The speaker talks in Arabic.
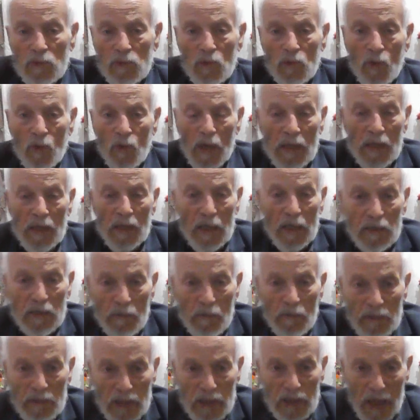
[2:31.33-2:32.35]
وهذا اللي
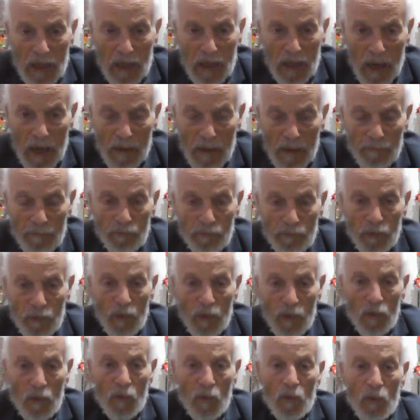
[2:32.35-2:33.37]
يسمى شاقع
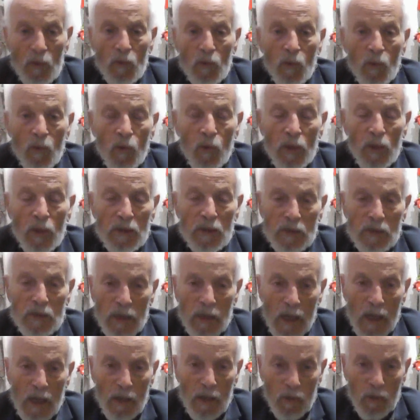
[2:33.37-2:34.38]

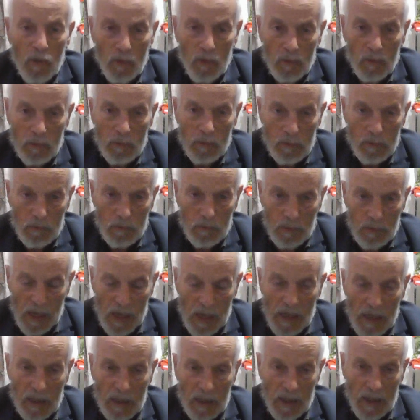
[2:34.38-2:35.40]
ويستاهلوا
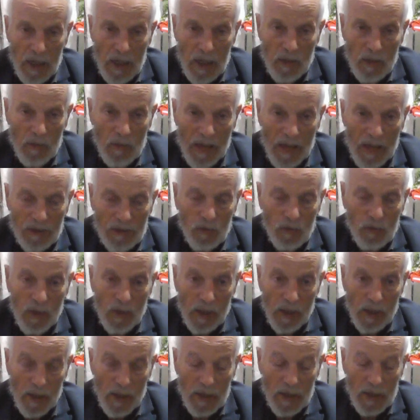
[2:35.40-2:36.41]
ذلك لأنهم حطوا
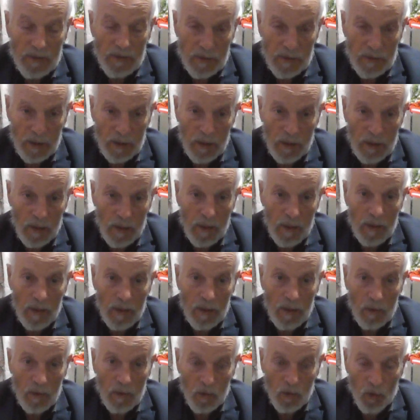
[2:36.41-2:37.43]
على رأس
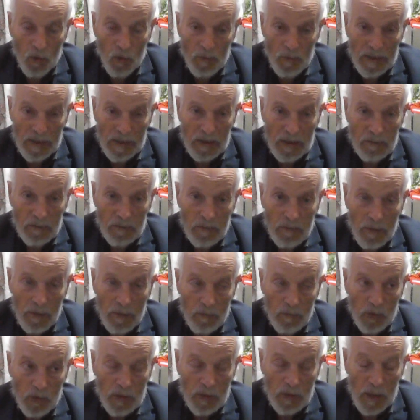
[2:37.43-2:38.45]
حكومتهم
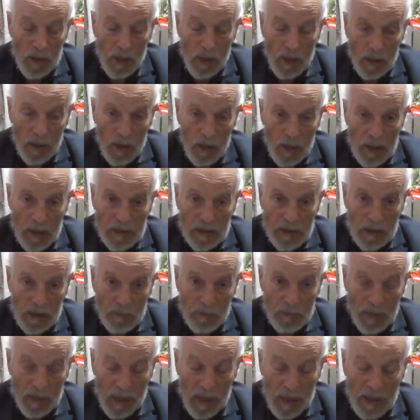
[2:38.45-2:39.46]
لمدة ليست
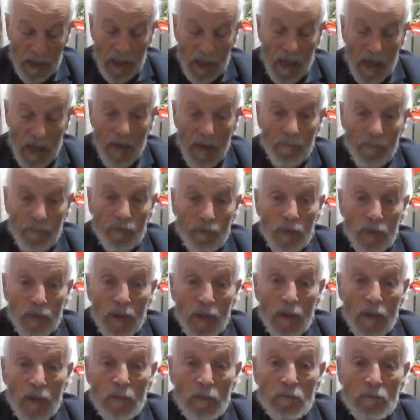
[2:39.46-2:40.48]
بقليلة
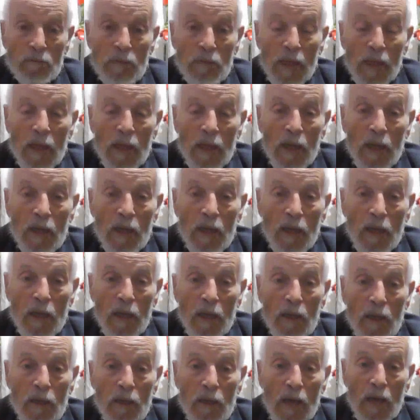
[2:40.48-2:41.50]
من
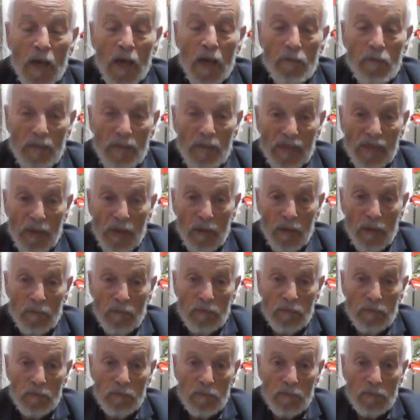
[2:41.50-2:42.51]

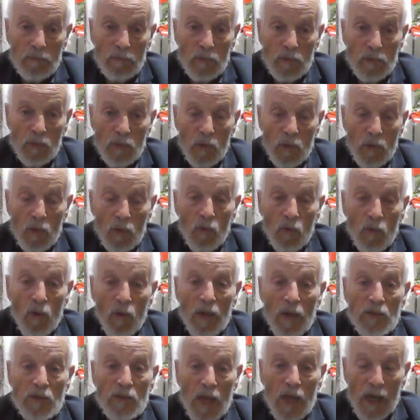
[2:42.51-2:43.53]
أخبثهم
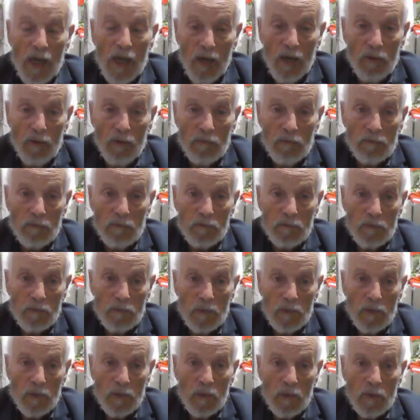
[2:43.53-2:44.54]
وأجهلهم
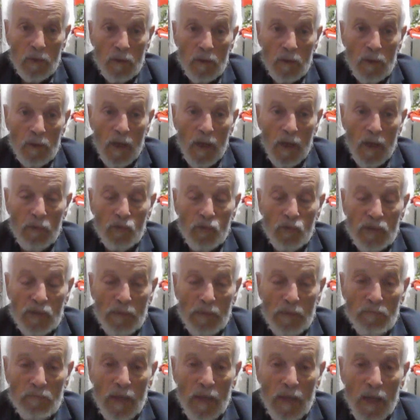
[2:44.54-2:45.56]

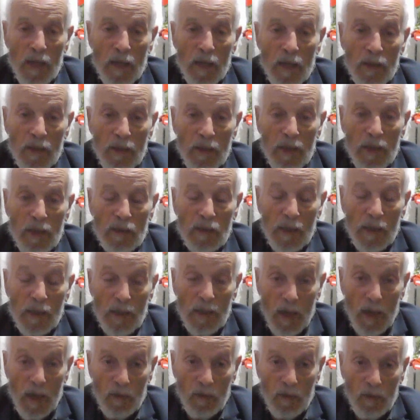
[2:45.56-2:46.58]
المسمى
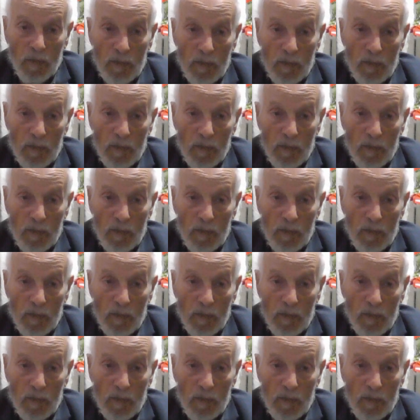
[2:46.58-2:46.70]
نتنياهو